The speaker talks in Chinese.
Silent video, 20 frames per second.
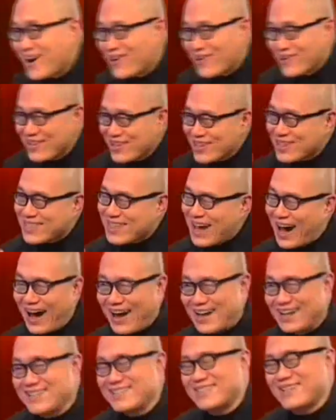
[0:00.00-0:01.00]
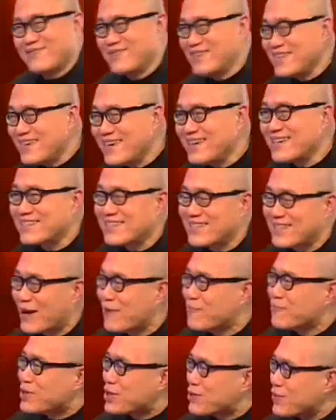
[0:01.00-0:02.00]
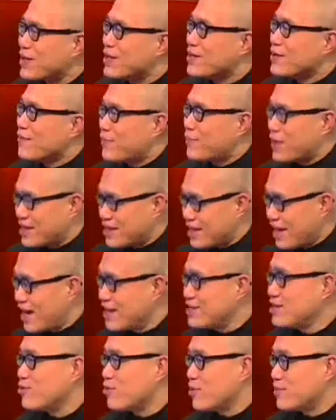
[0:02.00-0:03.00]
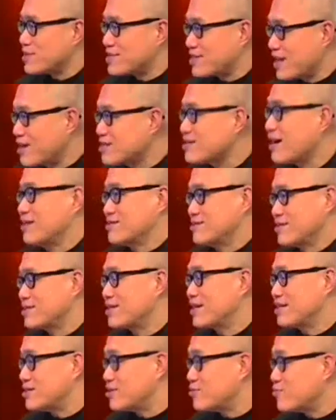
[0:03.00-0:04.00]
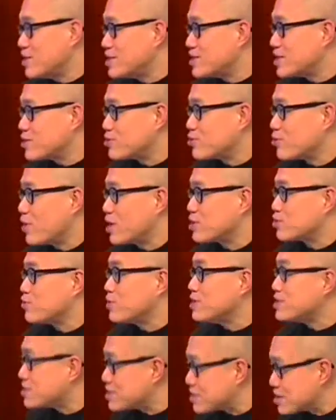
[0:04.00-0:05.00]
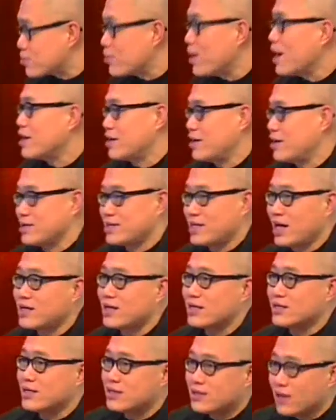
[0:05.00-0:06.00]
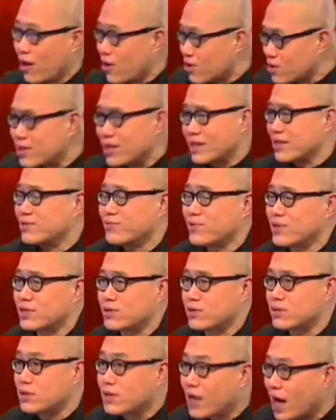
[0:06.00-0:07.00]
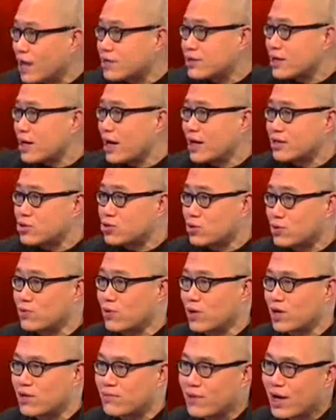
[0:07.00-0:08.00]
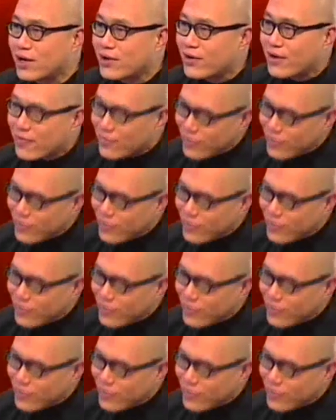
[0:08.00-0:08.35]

大伙就傻了，什么意思呢？因为本来呢，我们香港人给人问这句话就问习惯了，香港人老给人问这种，你还这还是中国人吗？